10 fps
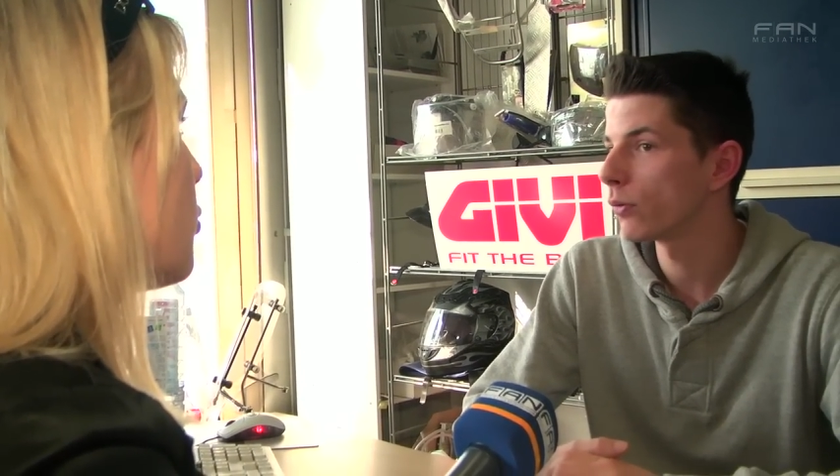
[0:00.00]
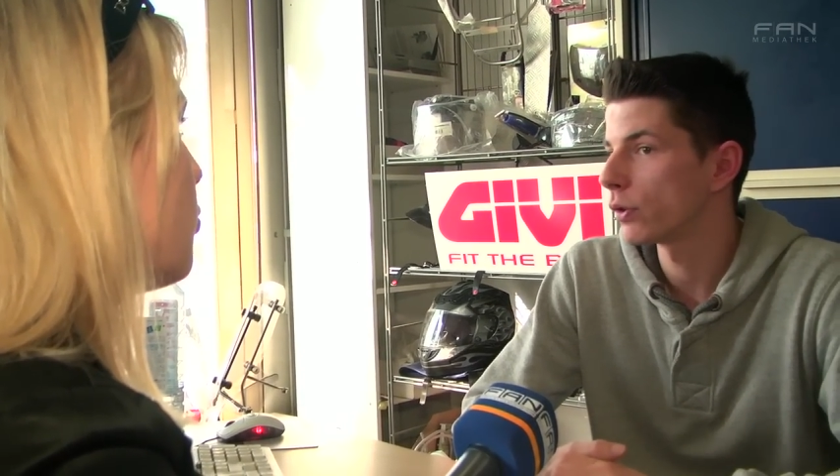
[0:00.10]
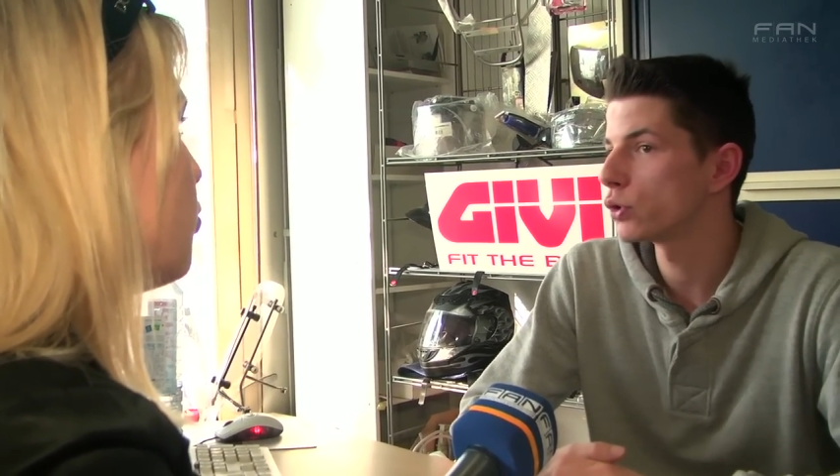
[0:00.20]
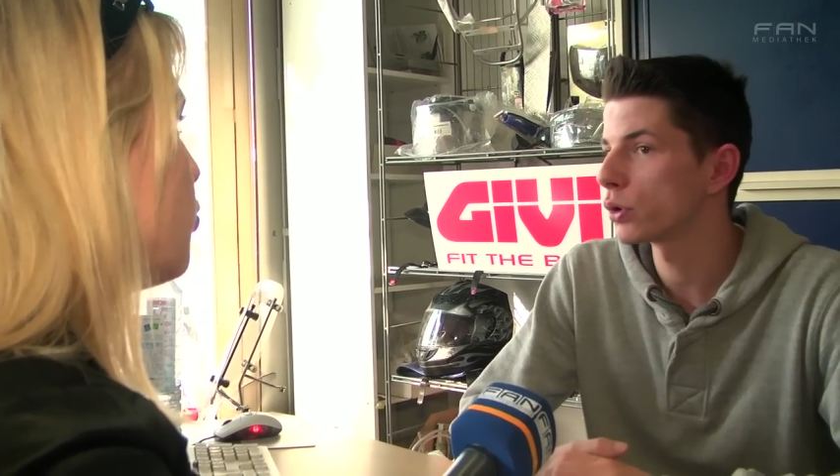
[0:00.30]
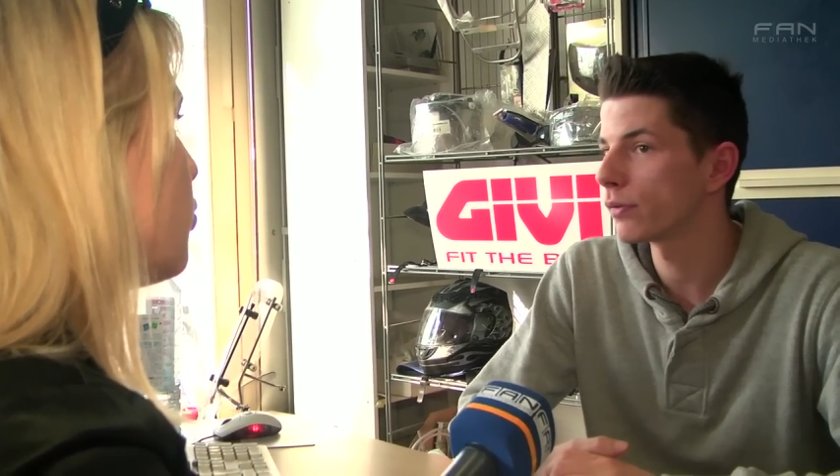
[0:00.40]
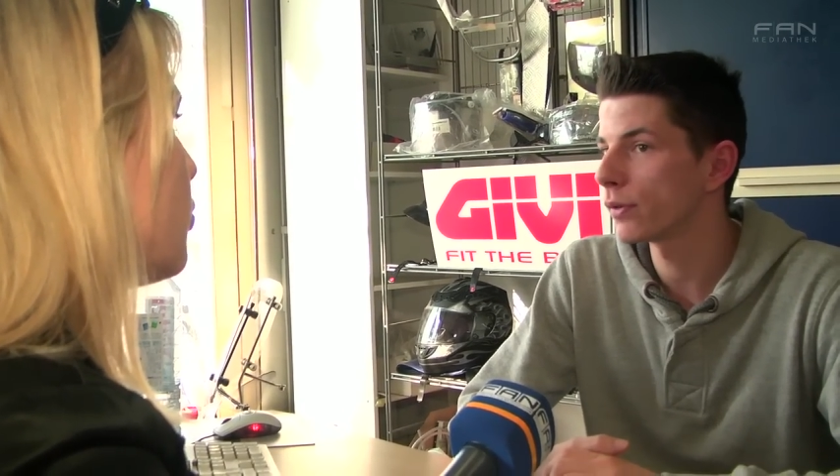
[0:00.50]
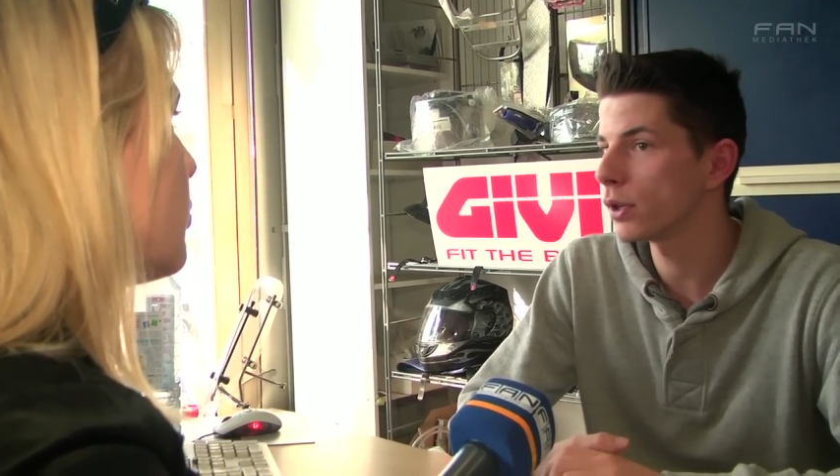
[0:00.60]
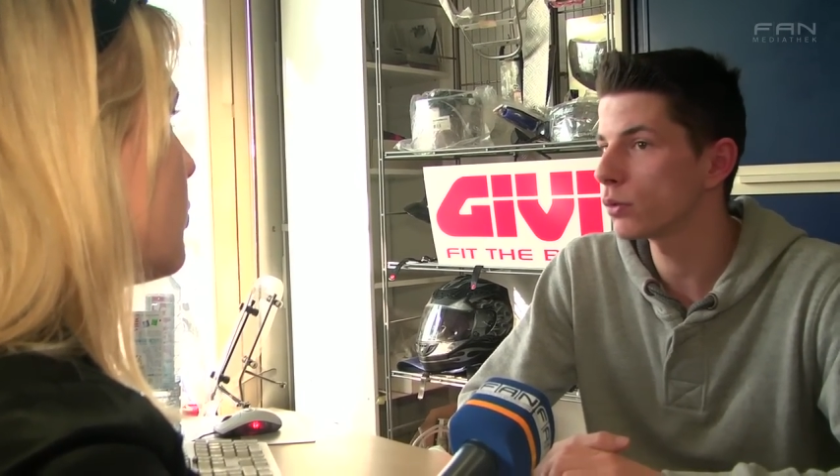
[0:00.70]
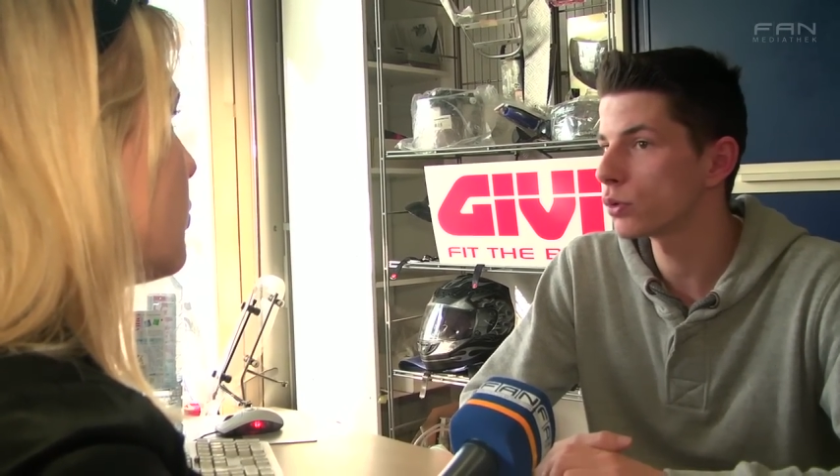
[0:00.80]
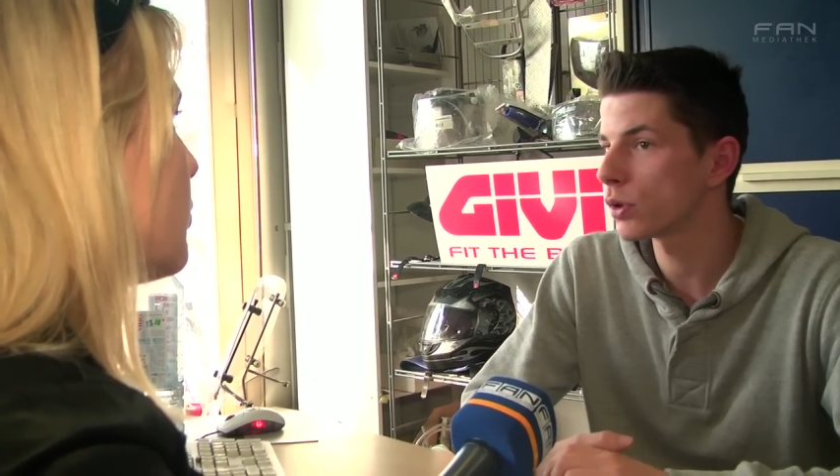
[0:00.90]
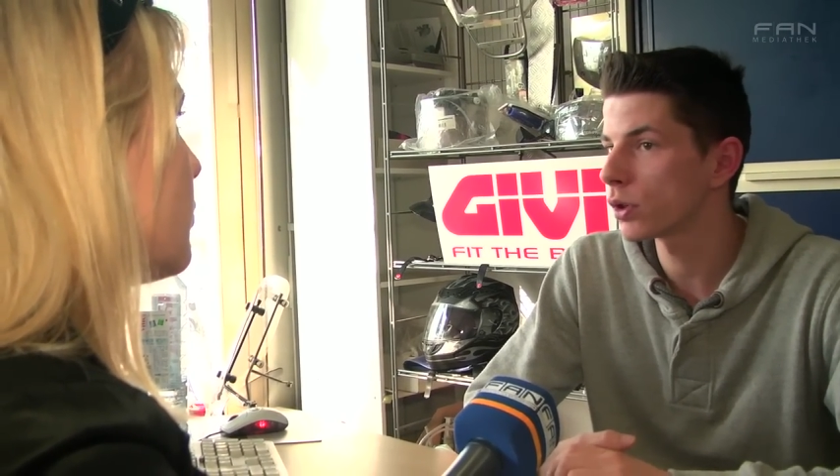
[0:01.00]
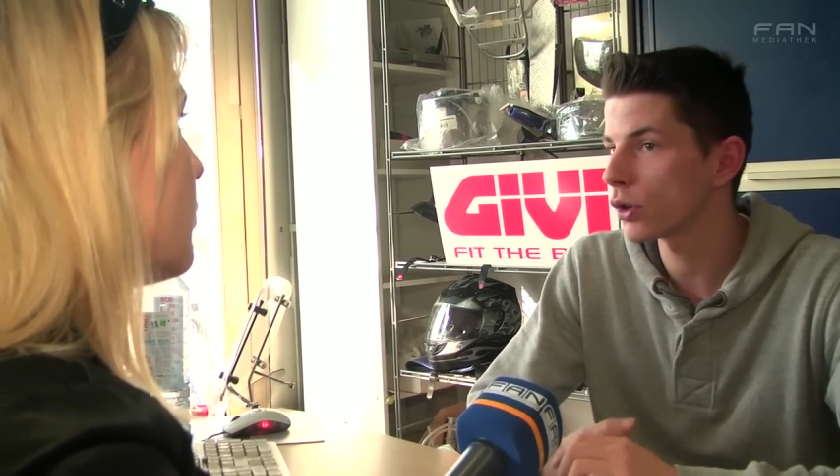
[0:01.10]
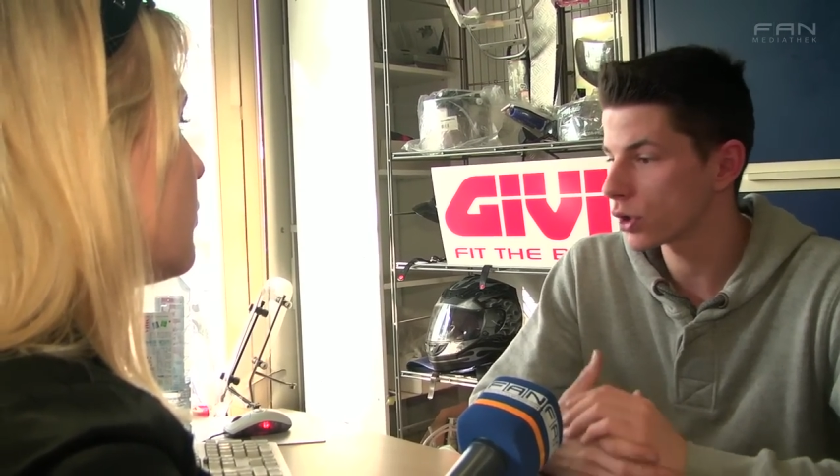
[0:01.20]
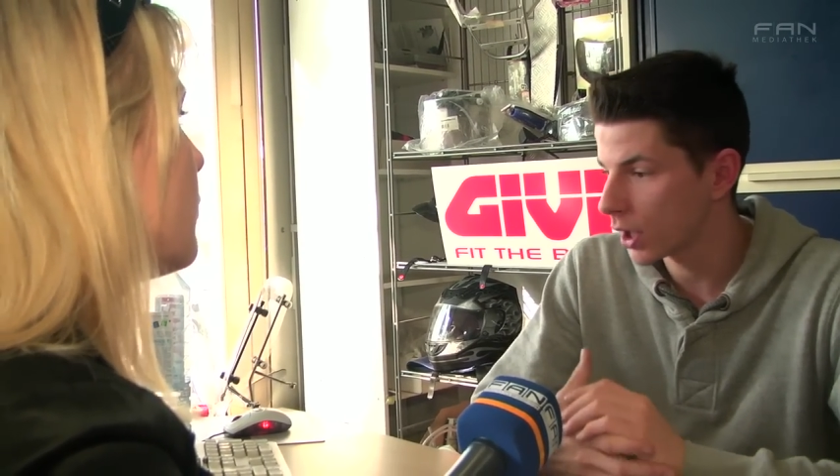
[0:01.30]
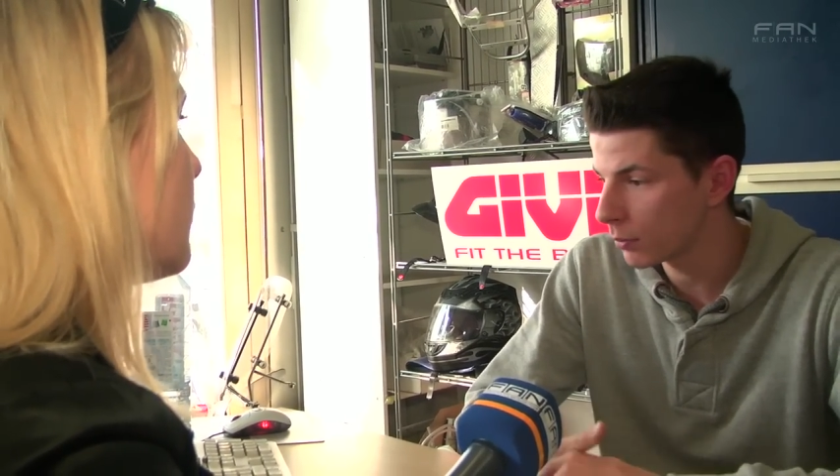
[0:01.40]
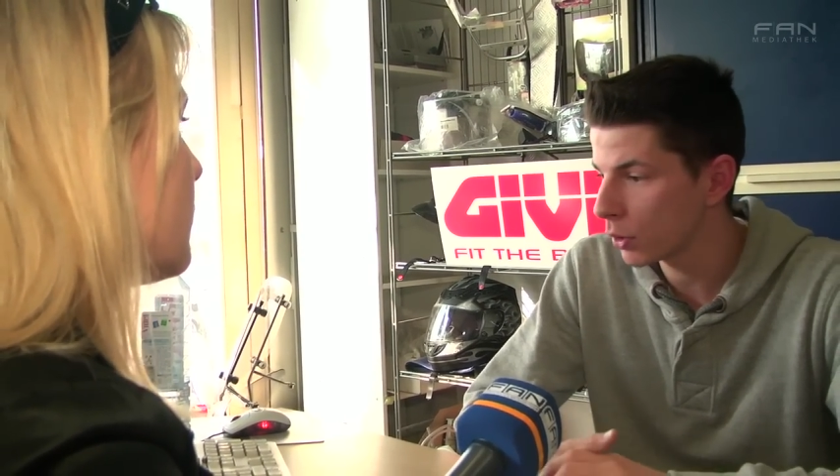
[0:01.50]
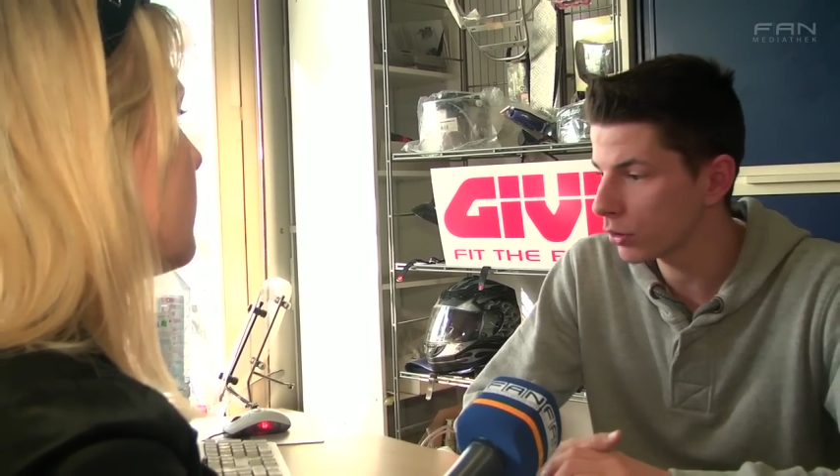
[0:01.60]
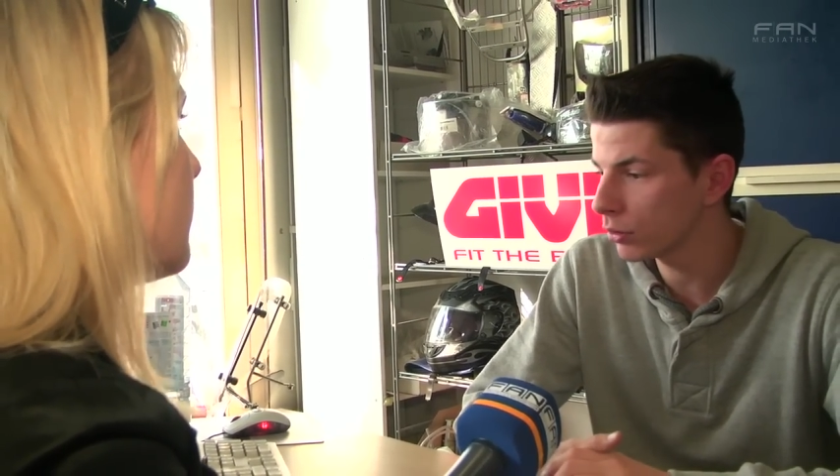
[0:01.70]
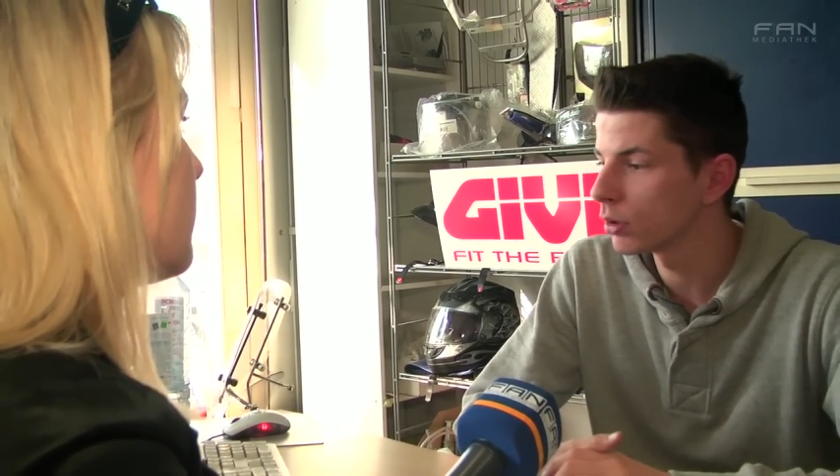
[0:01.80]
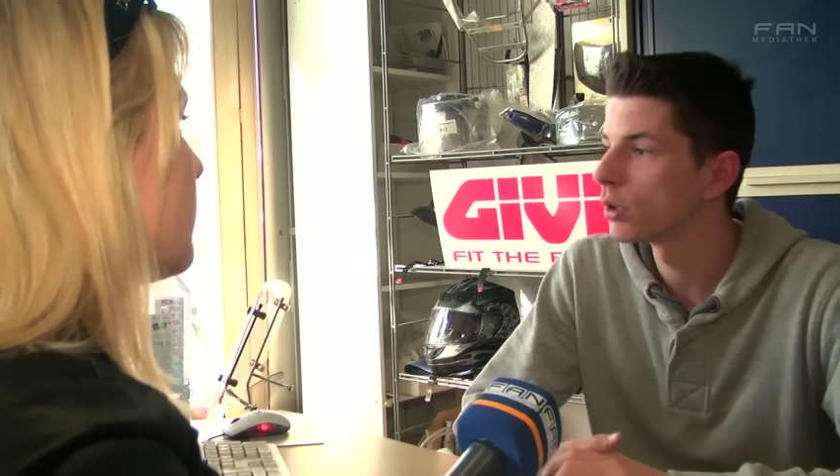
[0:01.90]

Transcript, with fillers: Wenn es Ihnen gefällt und Sie den Tausch ein möchten,